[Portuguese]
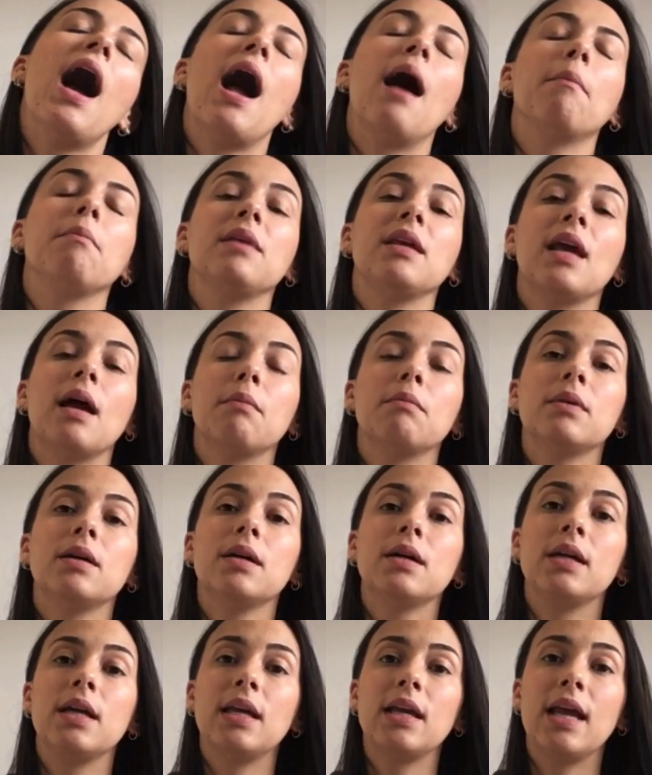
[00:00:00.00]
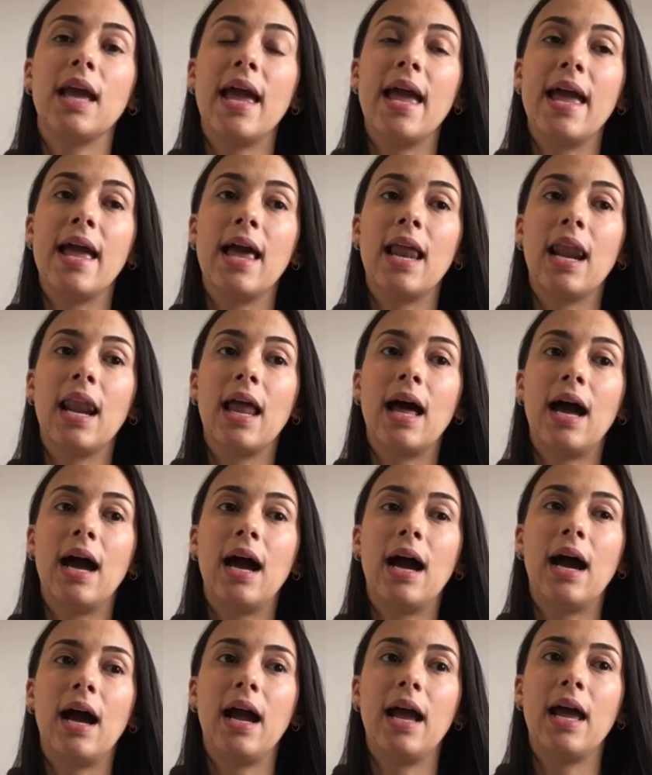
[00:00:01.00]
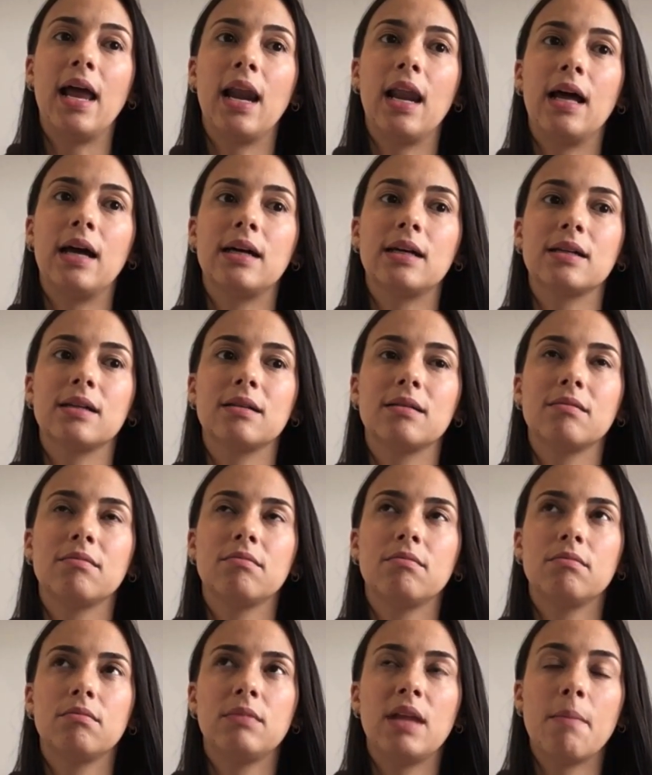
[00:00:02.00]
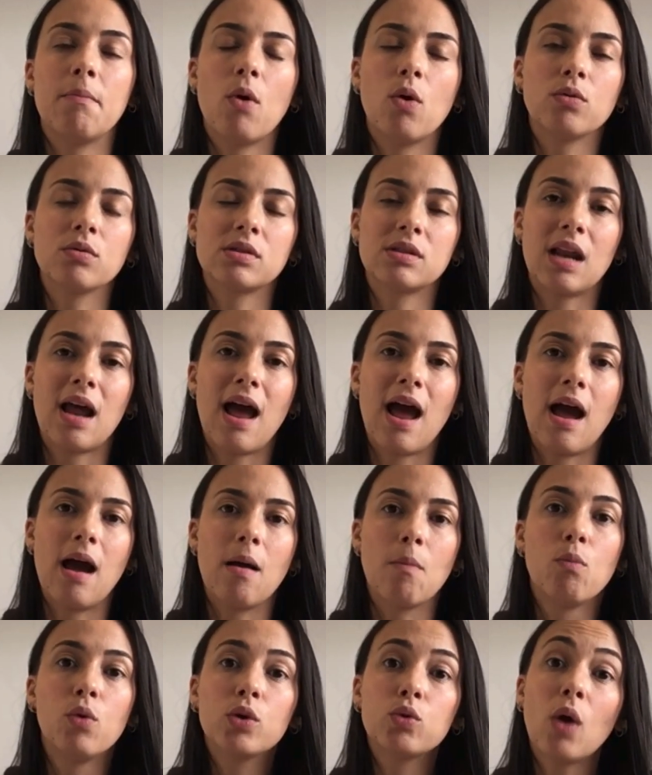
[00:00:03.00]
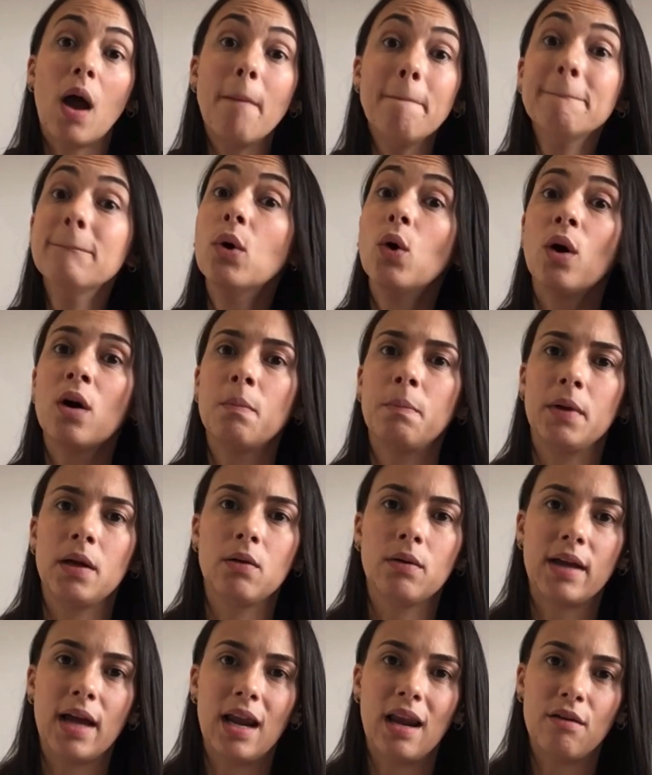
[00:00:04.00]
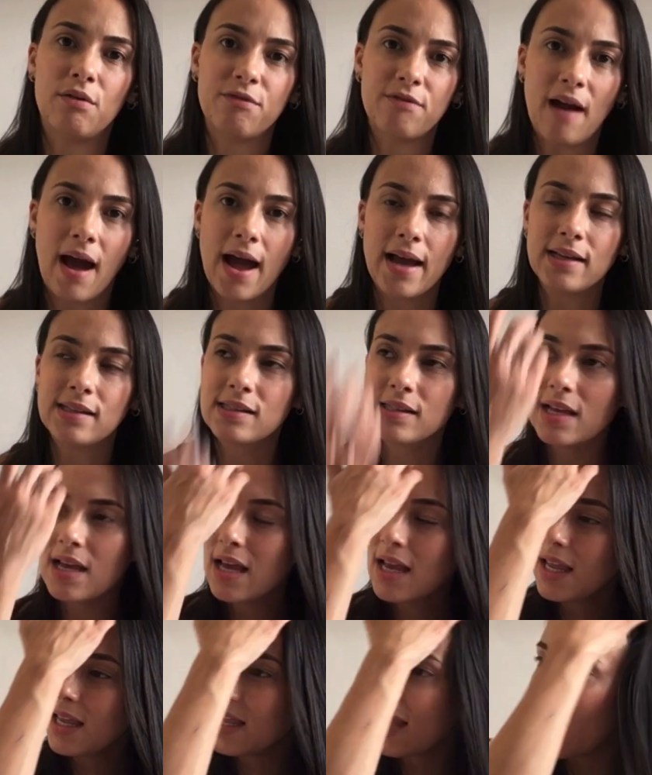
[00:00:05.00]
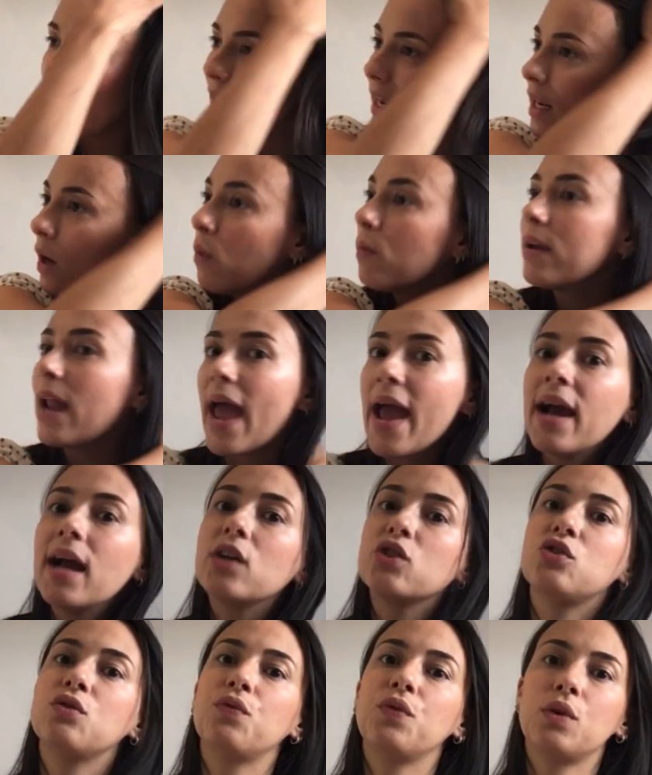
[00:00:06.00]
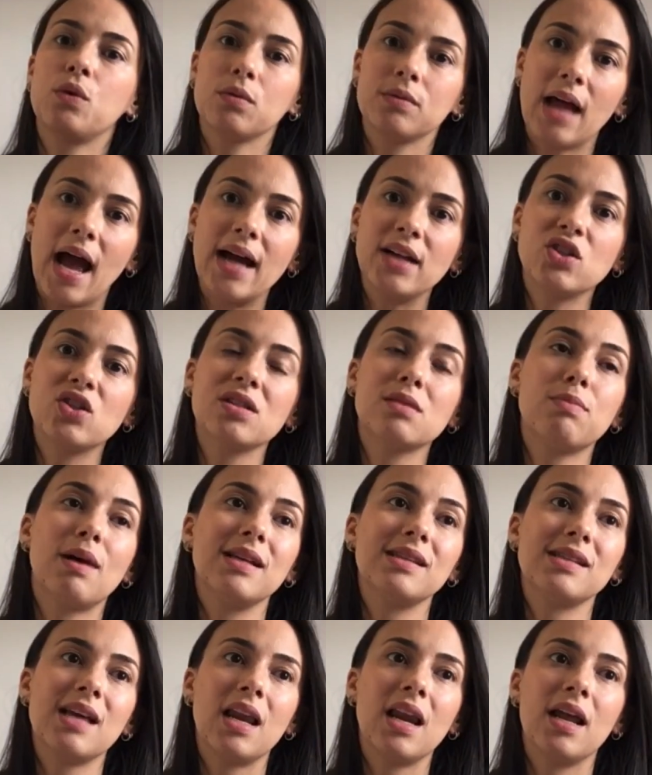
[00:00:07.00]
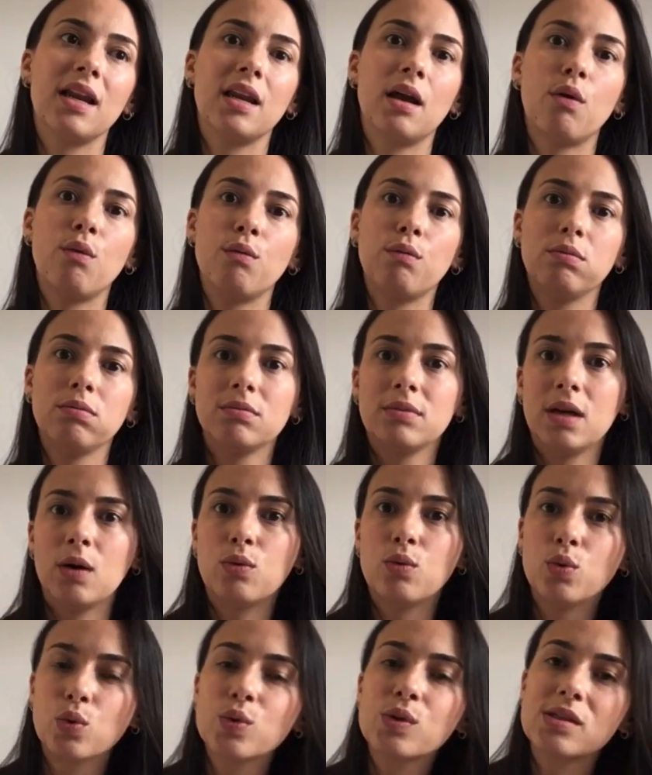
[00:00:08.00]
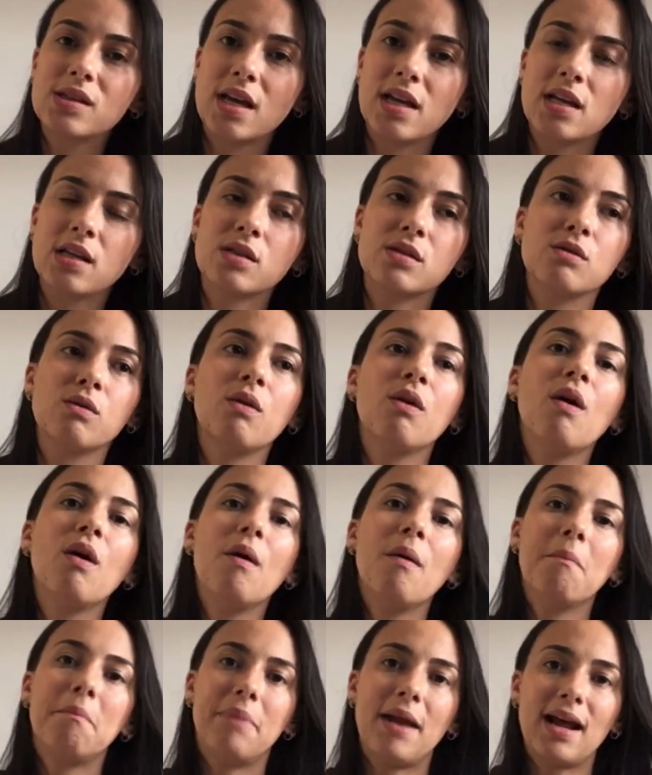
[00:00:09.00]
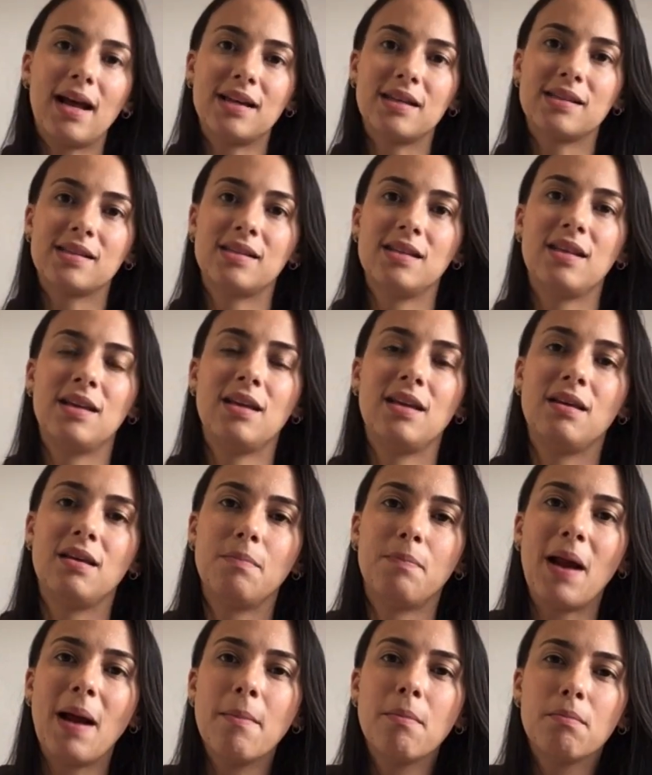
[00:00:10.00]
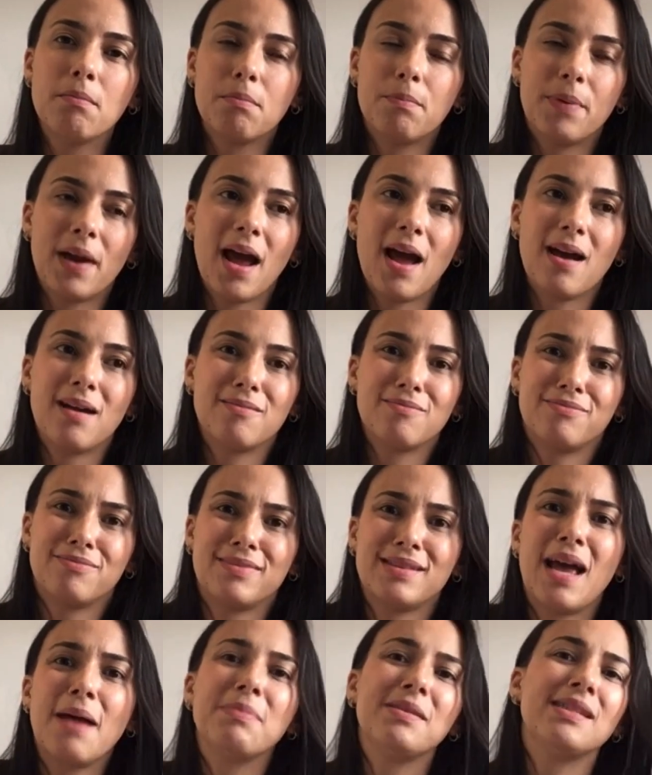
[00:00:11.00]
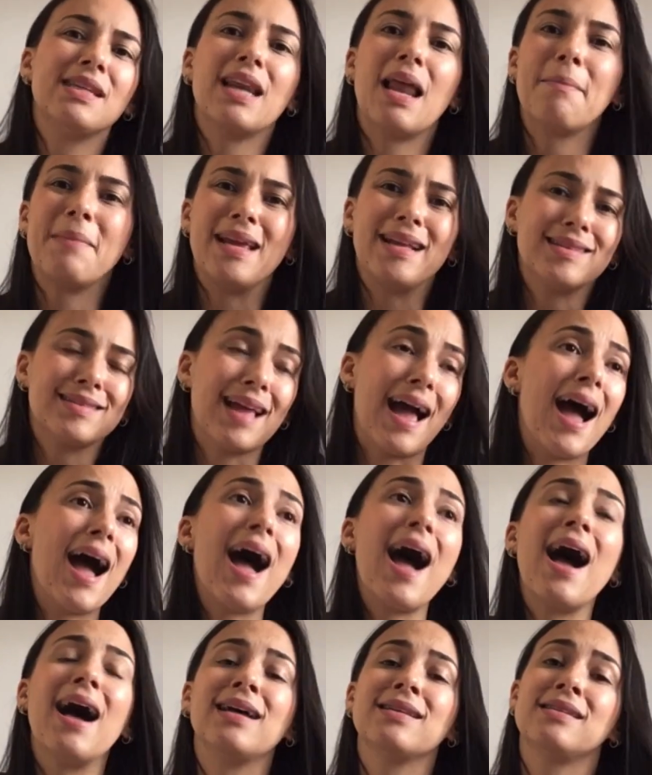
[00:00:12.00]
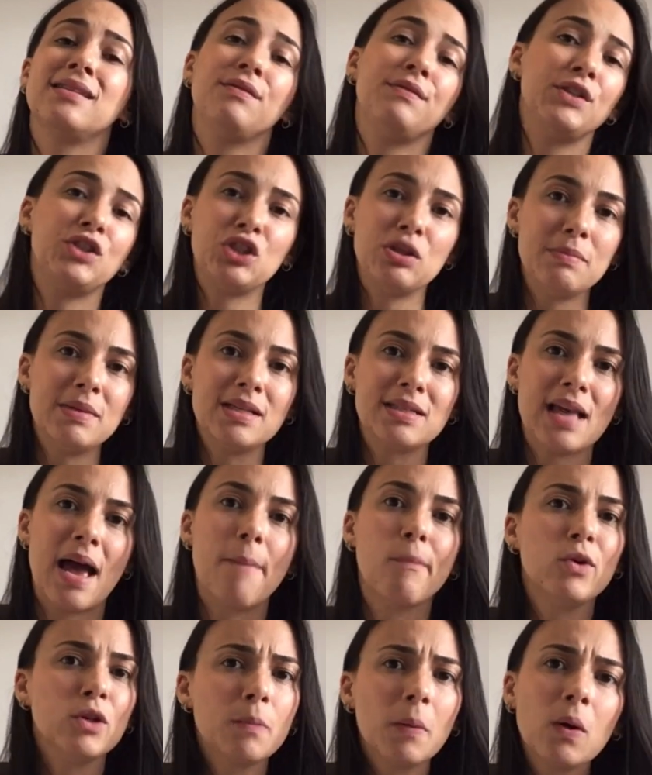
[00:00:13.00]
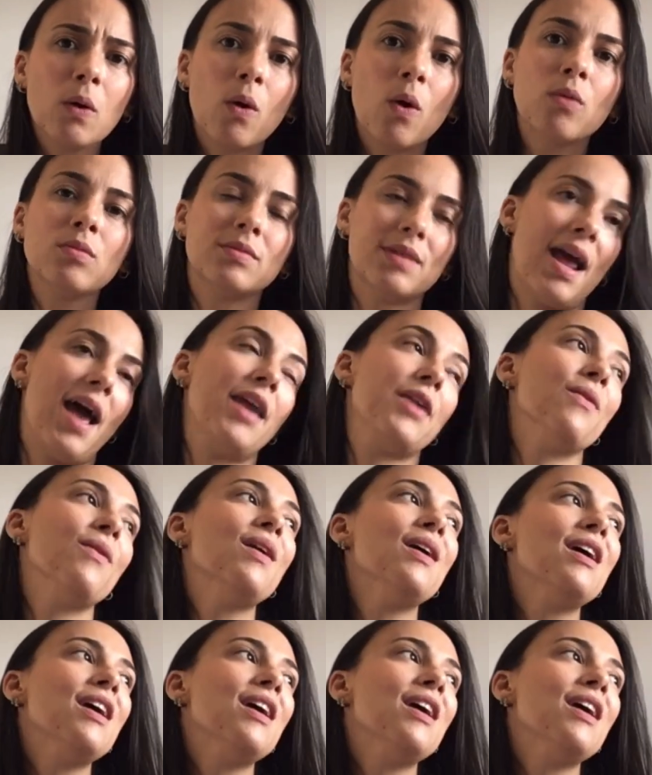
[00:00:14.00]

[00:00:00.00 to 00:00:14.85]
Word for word: A minha mãe, ela, ela demonstra muito amor pelo que ela faz e ela não nega as dificuldades, mas ela não, não usa isso para se, pra, pra, sabe, se lamentar, se vitimizar, muito pelo contrário.